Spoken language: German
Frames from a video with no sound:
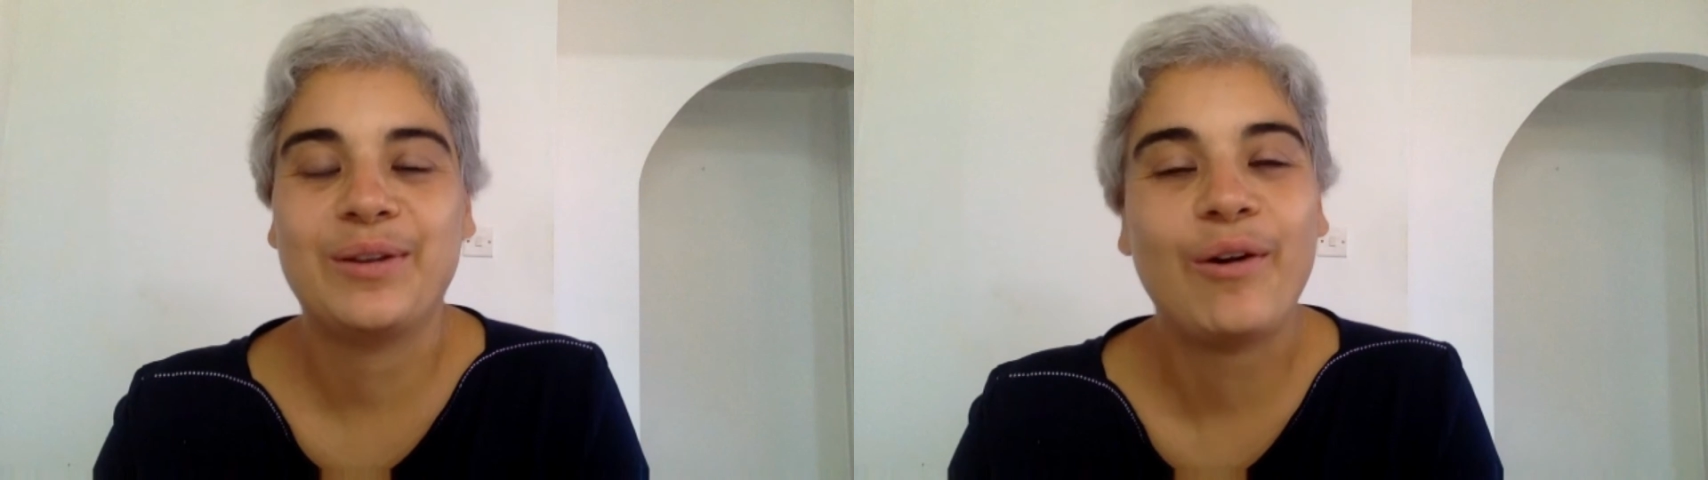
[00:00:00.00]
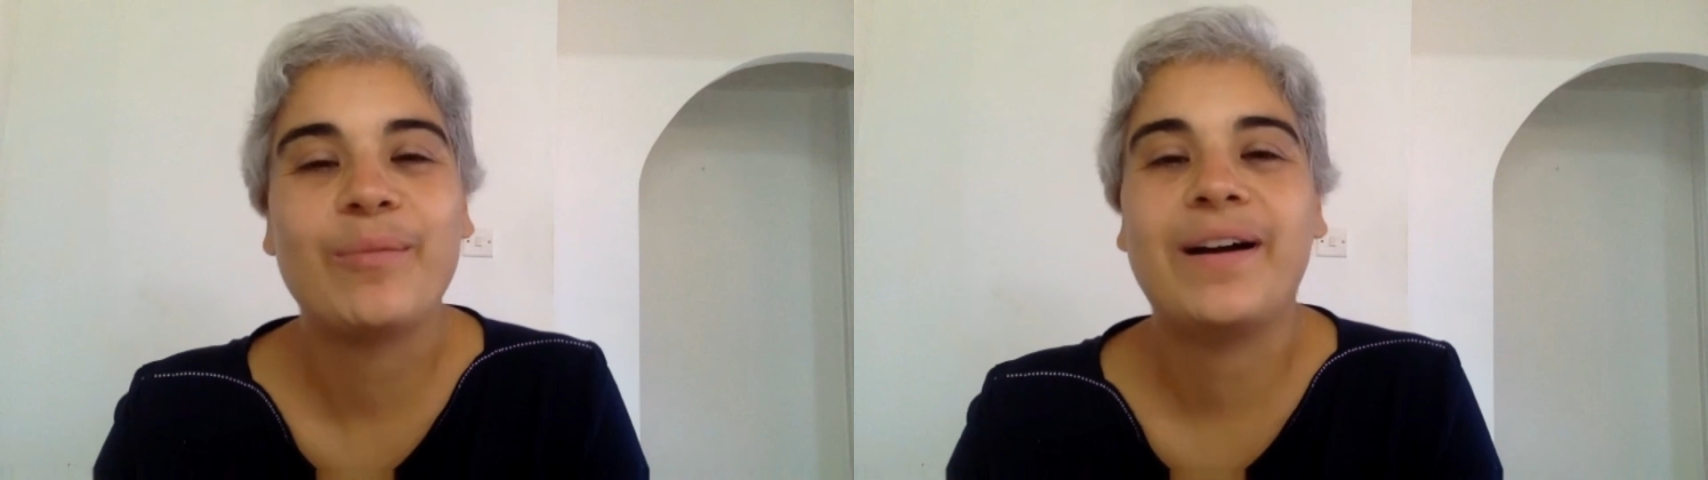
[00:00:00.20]

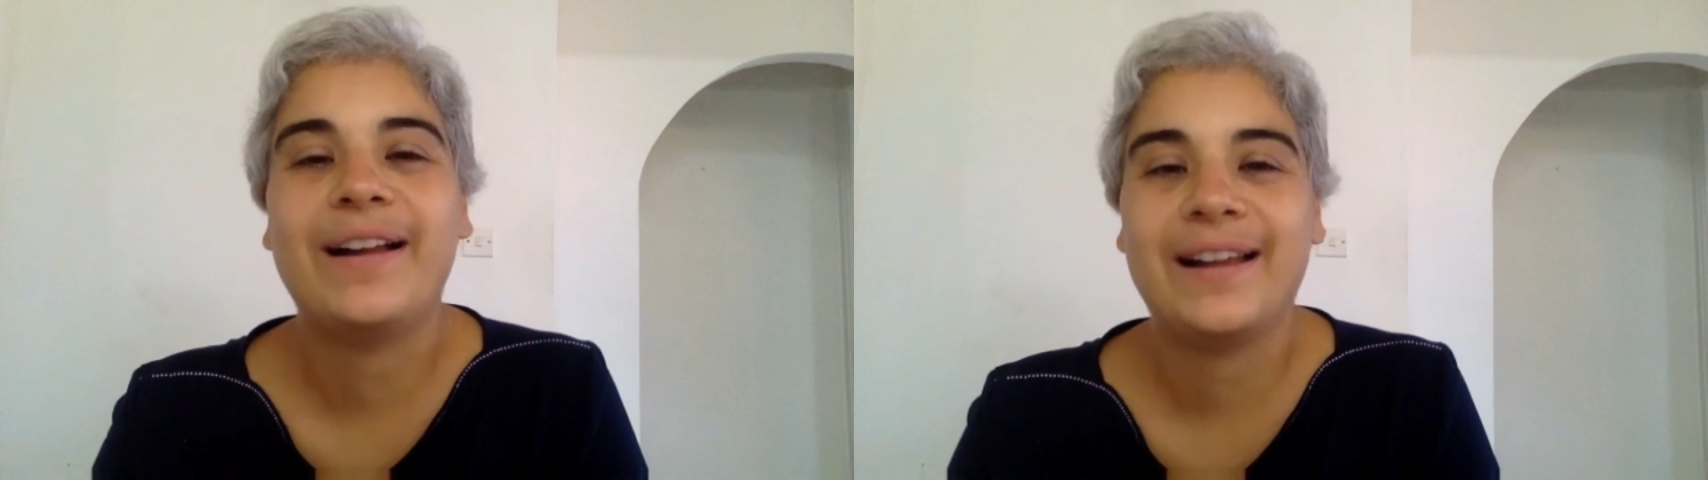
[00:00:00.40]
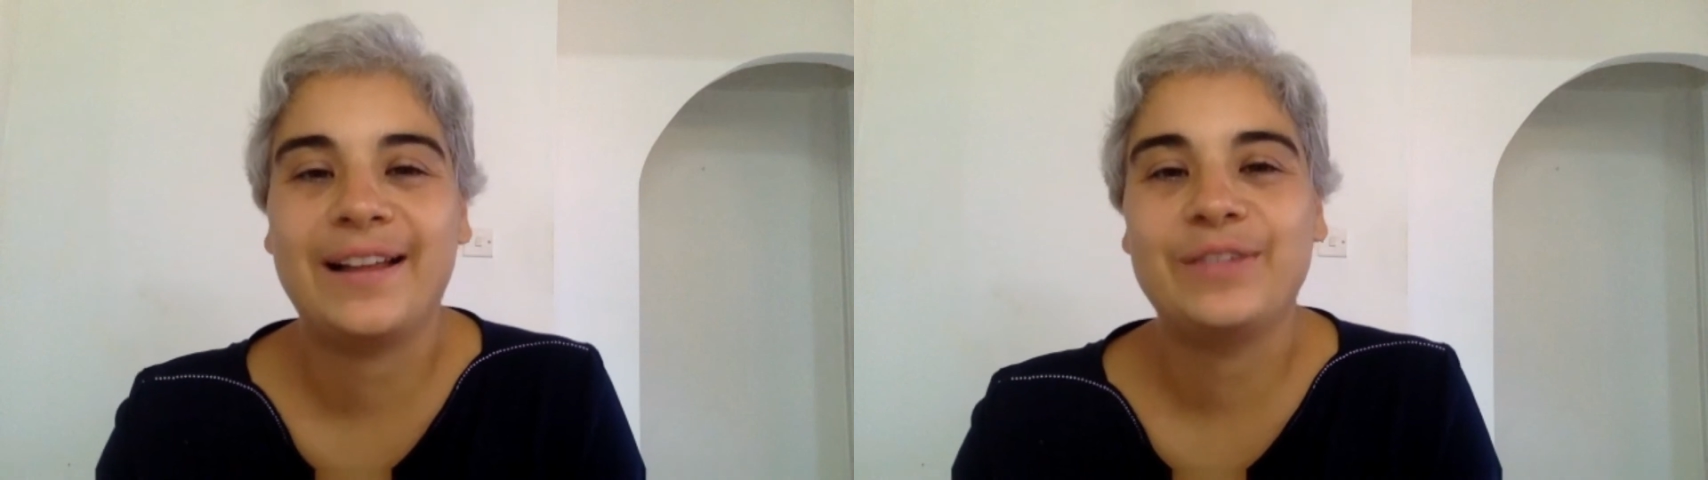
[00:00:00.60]

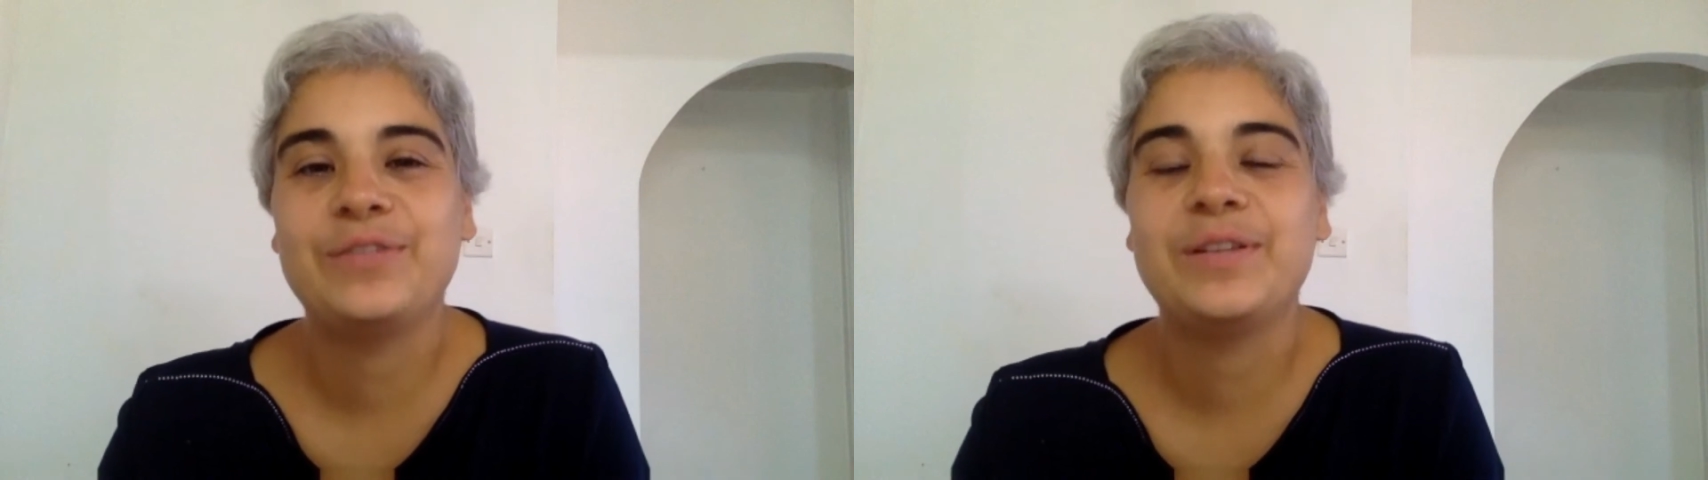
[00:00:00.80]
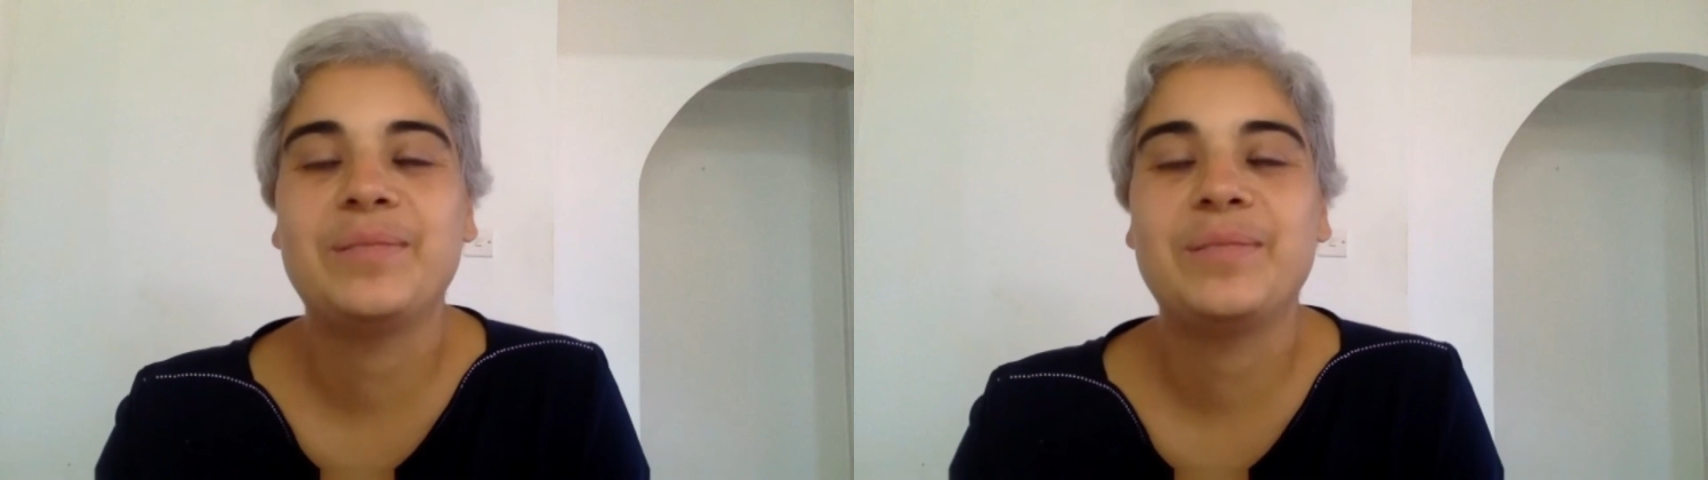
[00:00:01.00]
nochmal ganz viel